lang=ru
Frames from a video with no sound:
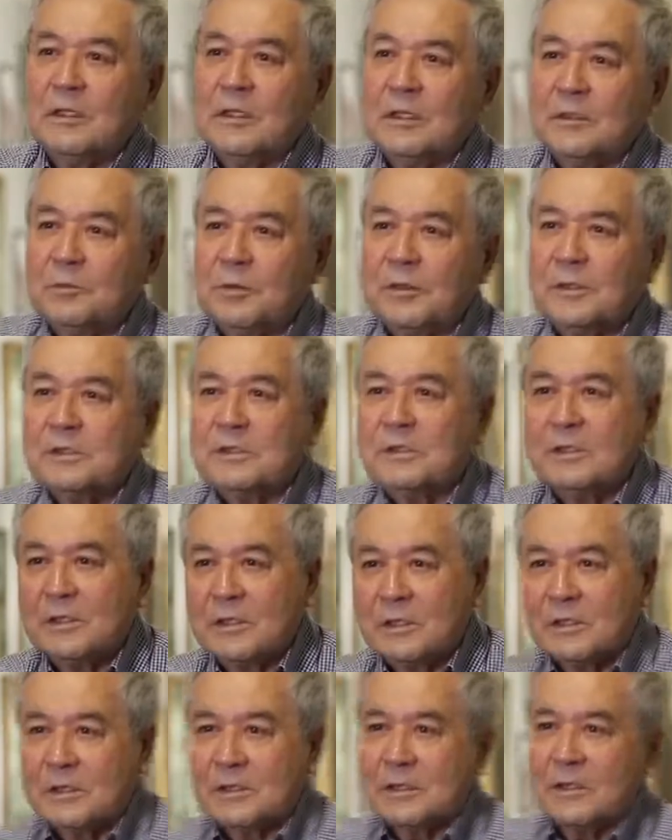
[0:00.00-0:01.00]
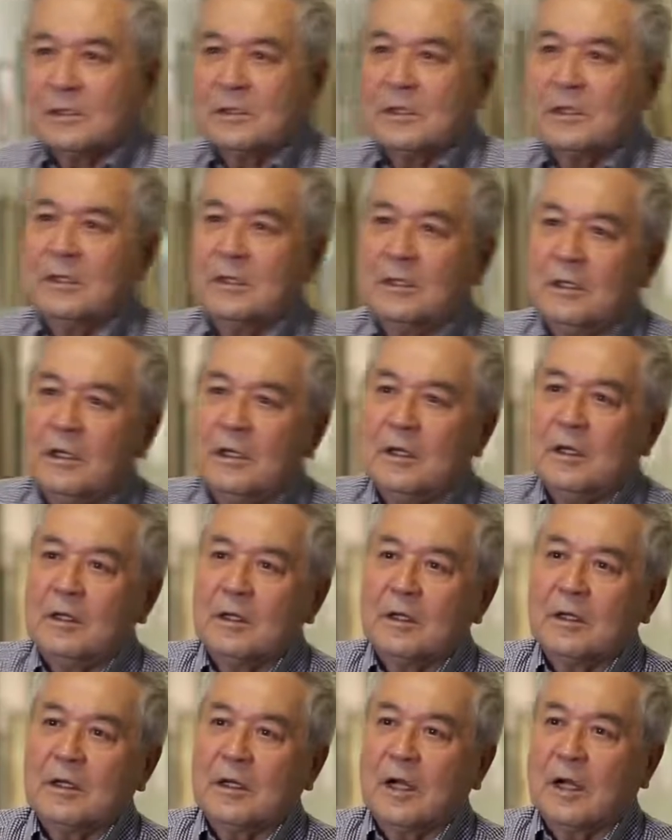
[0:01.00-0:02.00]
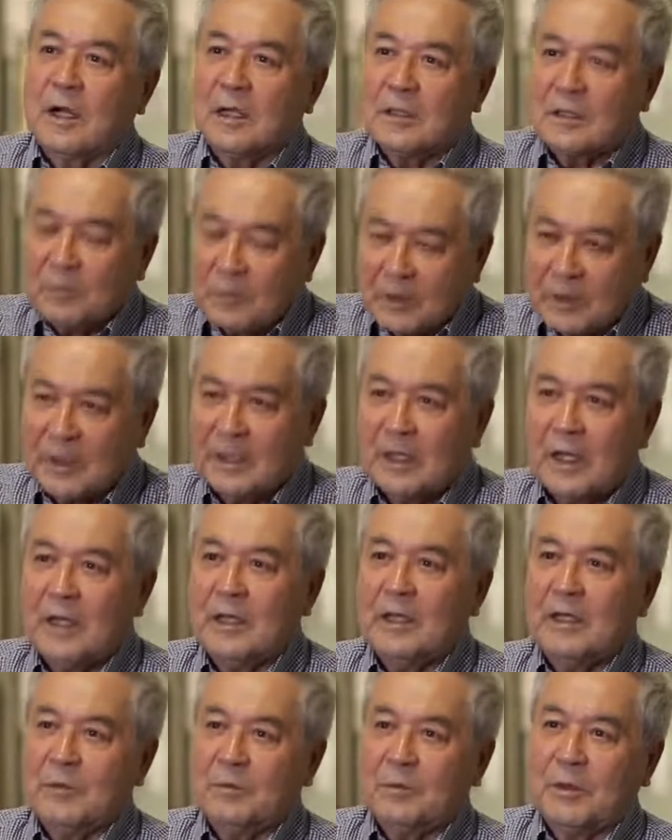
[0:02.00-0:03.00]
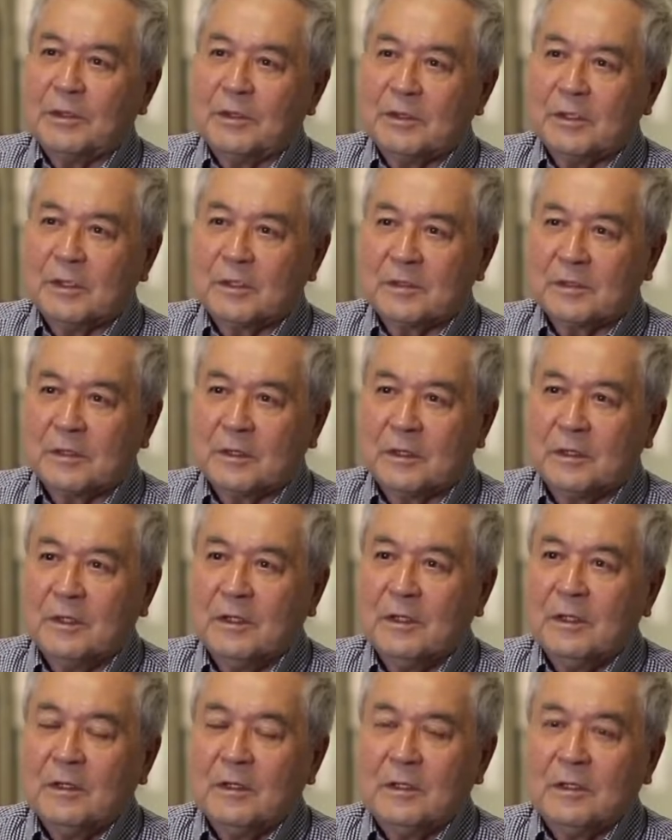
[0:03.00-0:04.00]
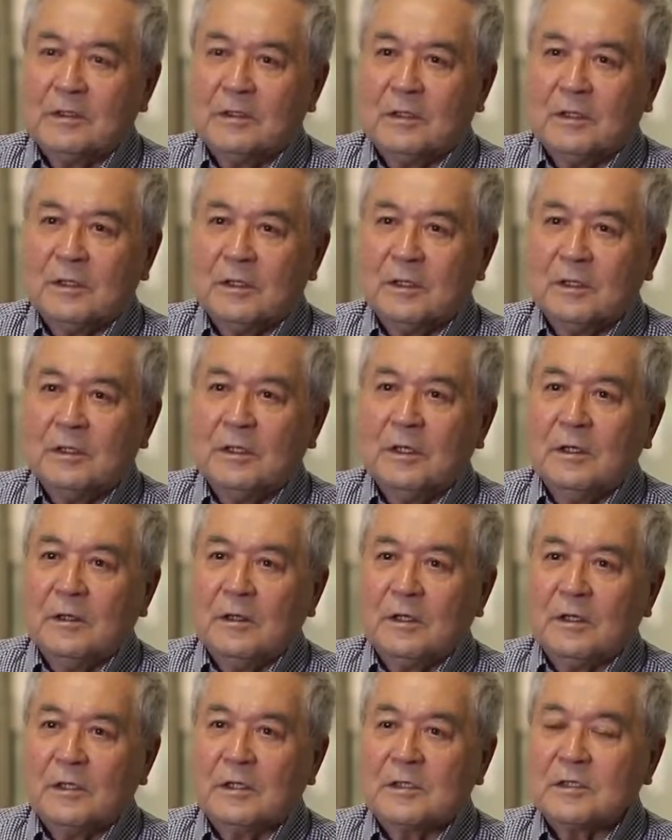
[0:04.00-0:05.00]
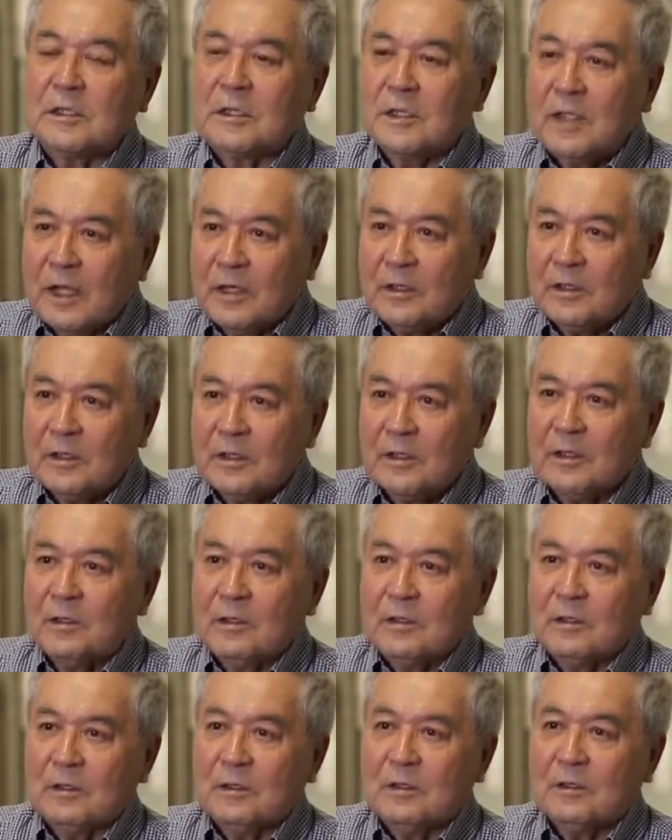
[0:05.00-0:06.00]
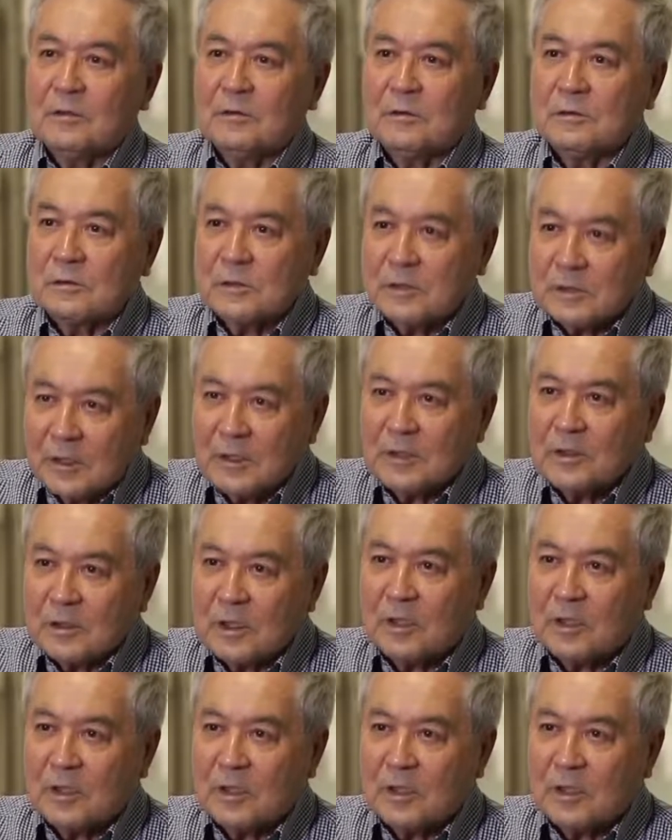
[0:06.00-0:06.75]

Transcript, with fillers: и престиж, это и э, какая-то материальная поддержка, это и э, желание э, сделать